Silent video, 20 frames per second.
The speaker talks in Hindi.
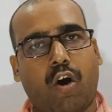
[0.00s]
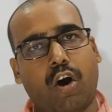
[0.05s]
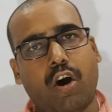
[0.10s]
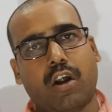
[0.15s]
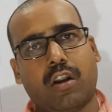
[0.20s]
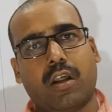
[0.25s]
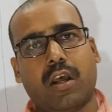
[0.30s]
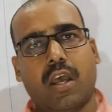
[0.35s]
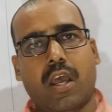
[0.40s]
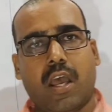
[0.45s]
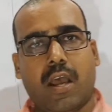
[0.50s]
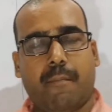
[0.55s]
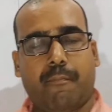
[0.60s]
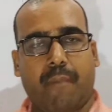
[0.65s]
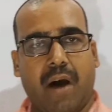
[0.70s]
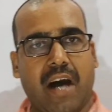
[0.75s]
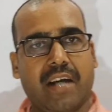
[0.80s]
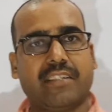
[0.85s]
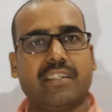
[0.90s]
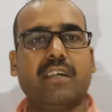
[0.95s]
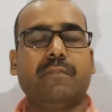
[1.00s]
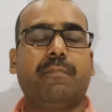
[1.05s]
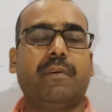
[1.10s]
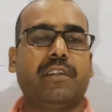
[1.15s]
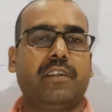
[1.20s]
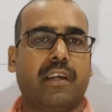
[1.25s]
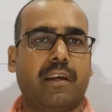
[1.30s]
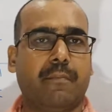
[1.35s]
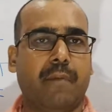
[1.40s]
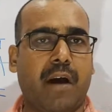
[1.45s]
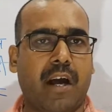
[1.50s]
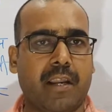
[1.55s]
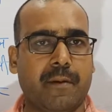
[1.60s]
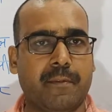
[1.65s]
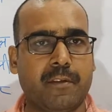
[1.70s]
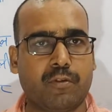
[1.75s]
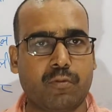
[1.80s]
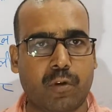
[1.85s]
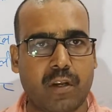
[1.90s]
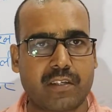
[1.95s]
और महाजनपद के बारे
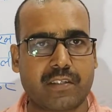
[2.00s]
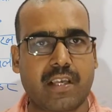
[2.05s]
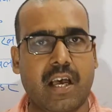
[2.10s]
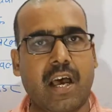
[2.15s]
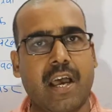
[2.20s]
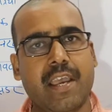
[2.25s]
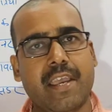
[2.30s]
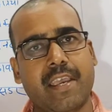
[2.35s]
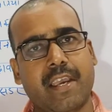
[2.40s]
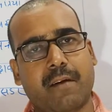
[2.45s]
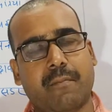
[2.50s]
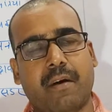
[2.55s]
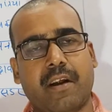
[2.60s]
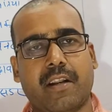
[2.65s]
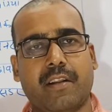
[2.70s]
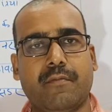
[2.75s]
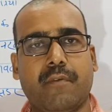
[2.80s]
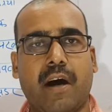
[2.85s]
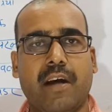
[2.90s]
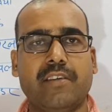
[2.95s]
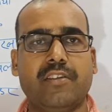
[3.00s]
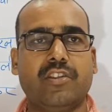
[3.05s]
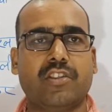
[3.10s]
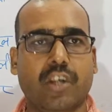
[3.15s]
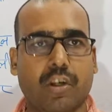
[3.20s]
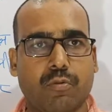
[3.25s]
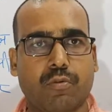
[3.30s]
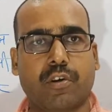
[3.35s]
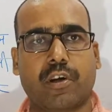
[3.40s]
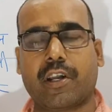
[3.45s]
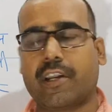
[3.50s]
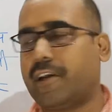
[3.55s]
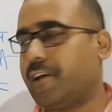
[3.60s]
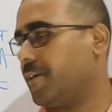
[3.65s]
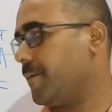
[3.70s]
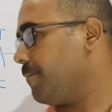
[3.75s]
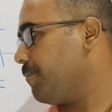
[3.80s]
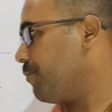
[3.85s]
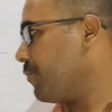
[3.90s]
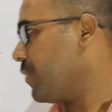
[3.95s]
में थोड़ा सा एक बार रिवाइज जरूर
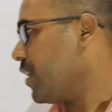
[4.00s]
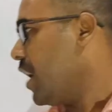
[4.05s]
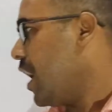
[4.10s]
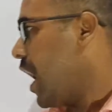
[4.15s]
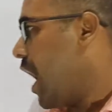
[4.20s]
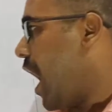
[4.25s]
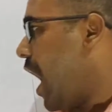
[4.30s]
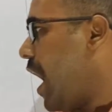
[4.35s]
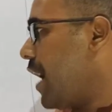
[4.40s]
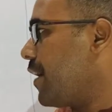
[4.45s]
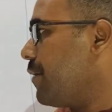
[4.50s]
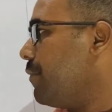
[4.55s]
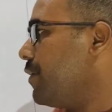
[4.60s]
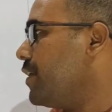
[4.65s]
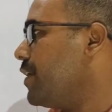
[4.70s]
करेंगे आगे